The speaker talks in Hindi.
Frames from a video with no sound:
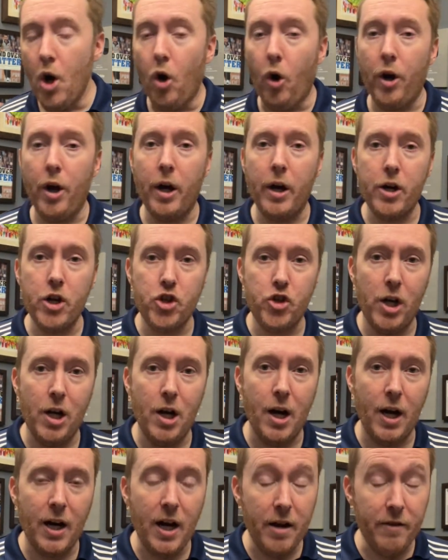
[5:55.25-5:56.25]
और अगर
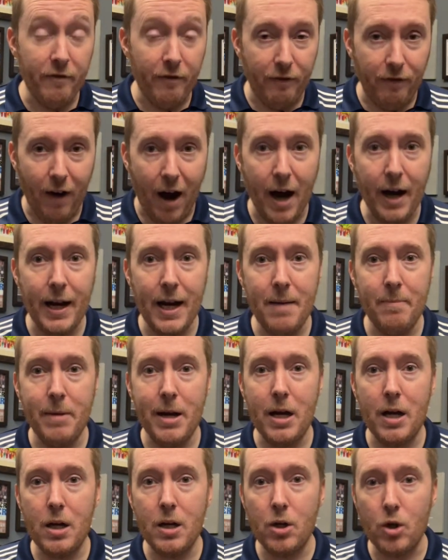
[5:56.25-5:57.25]
श्रीलंका वाकई
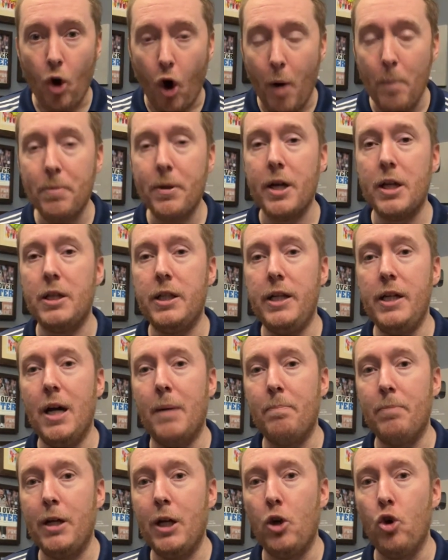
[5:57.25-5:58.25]
में टॉप करती है
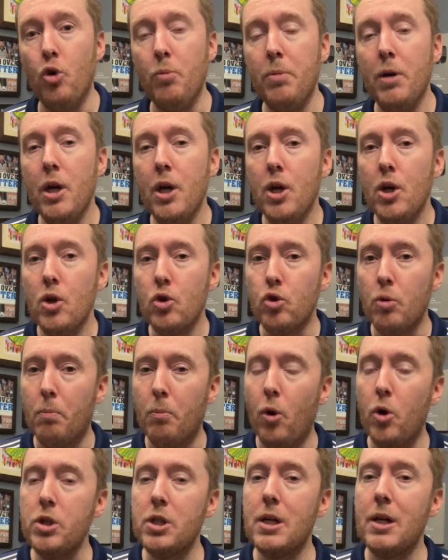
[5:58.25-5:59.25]
अपनी ग्रुप तो
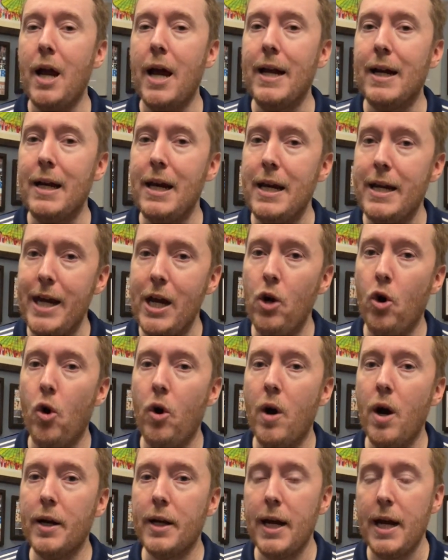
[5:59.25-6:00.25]
मोस्ट लाइकली ये
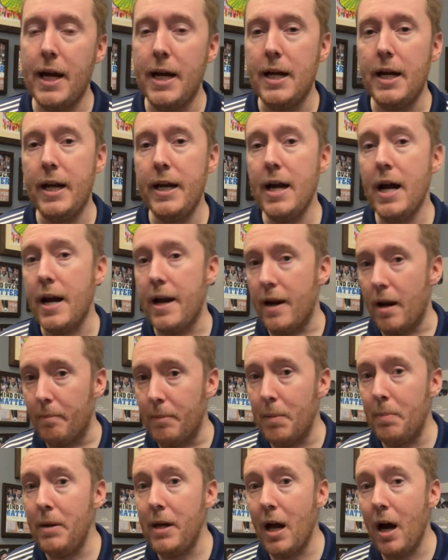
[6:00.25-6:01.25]
होगा कि इंडिया
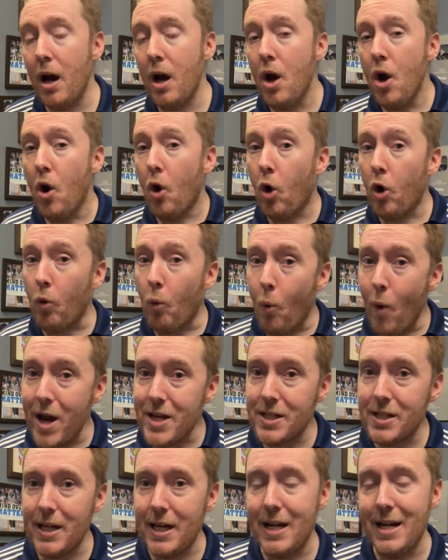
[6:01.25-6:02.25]
नमीबिया और
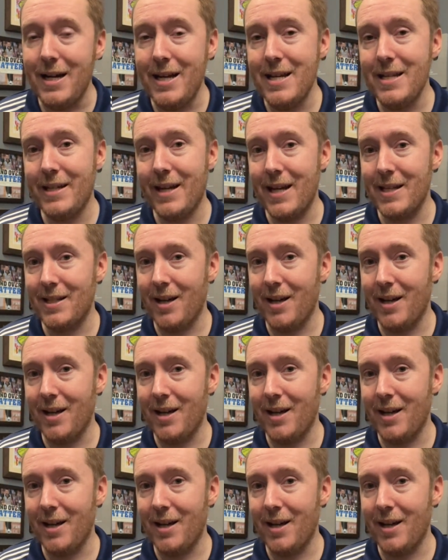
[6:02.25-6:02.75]
वेस्ट इंडीज के